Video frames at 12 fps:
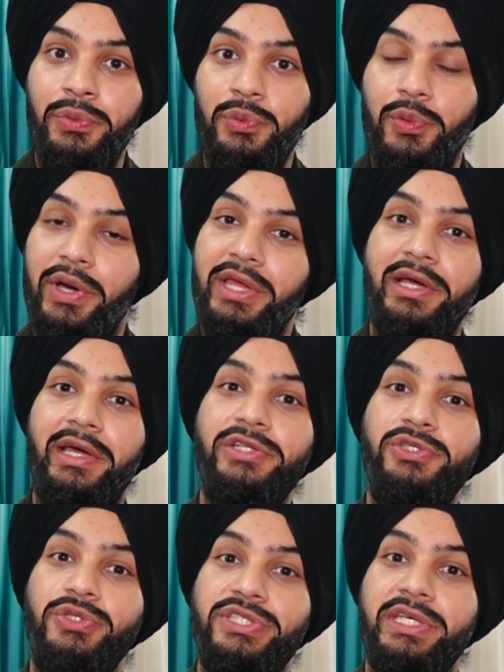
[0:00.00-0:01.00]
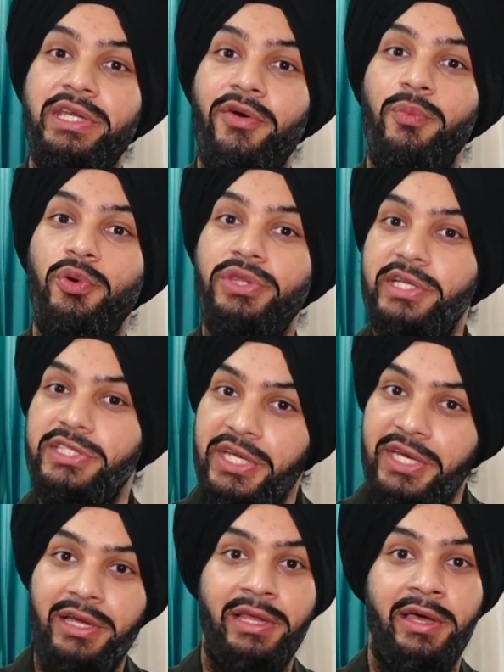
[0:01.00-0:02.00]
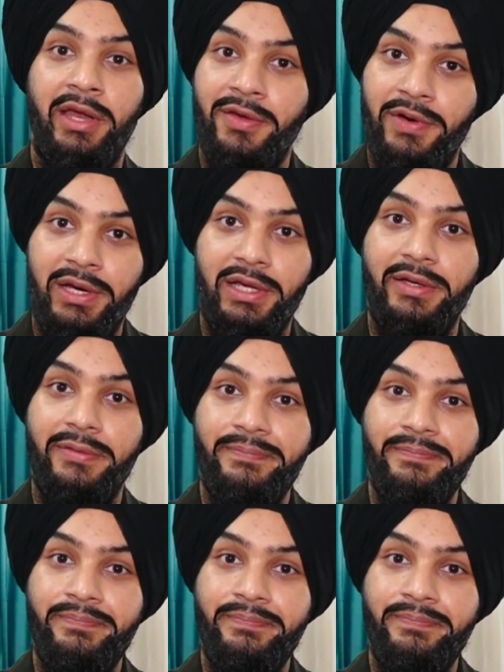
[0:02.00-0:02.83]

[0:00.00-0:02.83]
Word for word: तो कहीं ना कहीं जो सीन है वो बहुत ही अच्छा निकल के आने वाला है